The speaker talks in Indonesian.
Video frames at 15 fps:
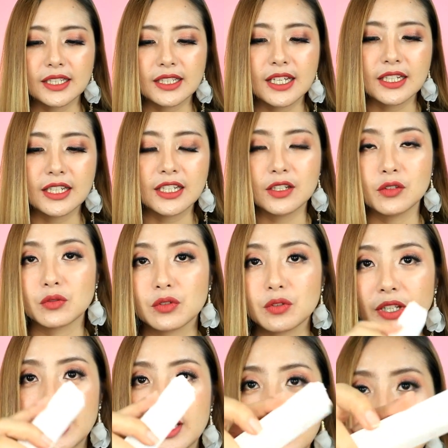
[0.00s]
dan ini
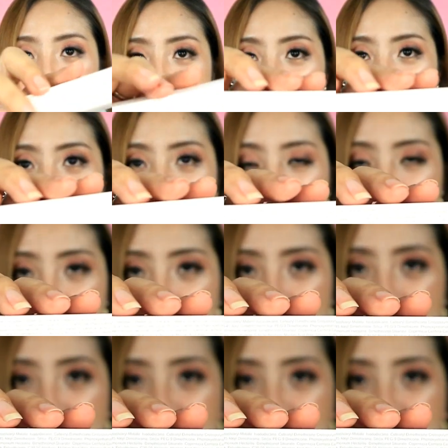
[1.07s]
untuk ingredientsnya